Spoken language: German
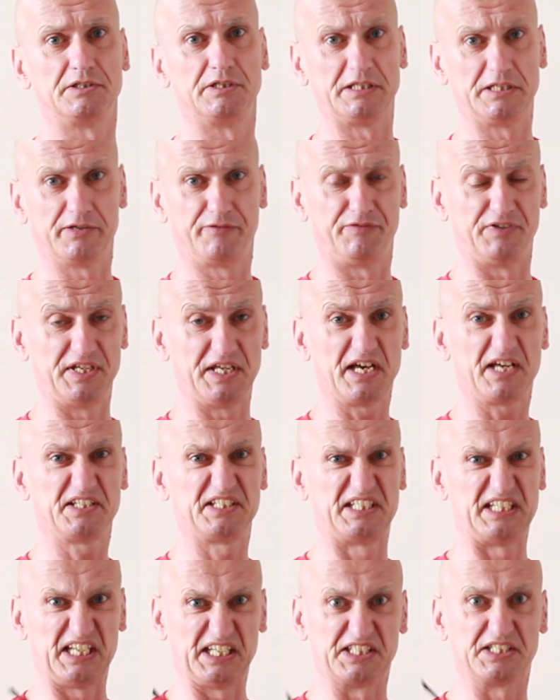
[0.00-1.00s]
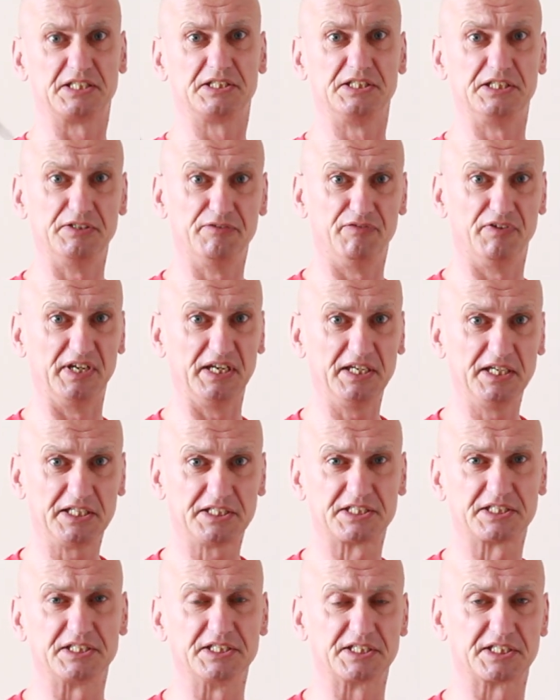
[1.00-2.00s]
ihr werdet die
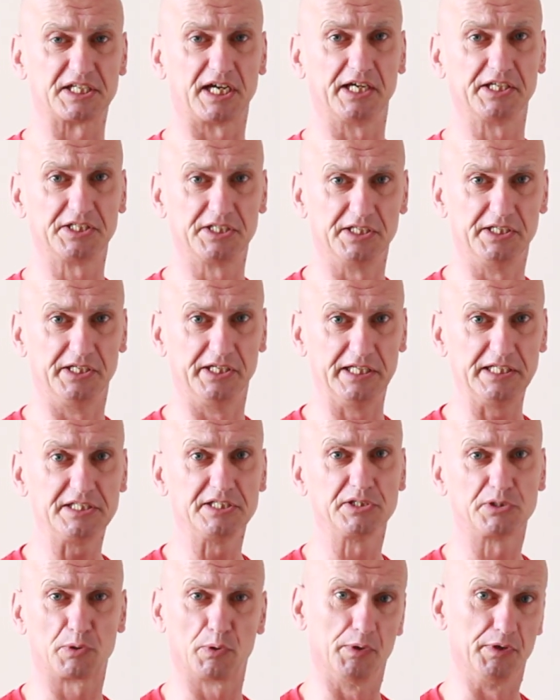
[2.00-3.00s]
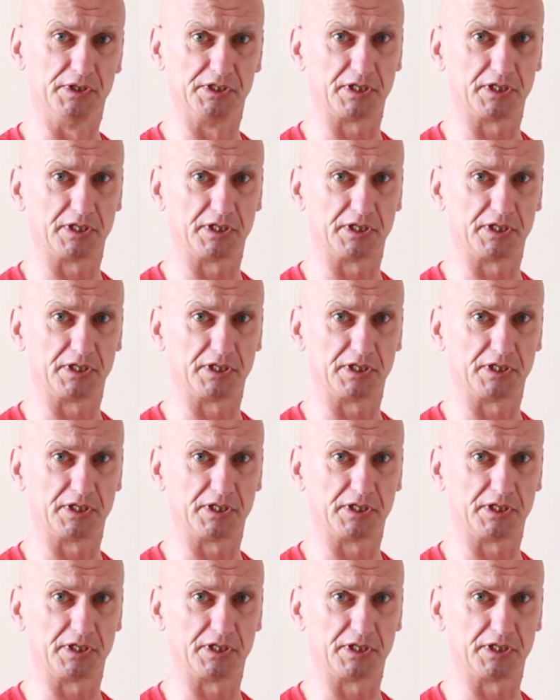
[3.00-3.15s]
wenigsten Zeichen lesen können.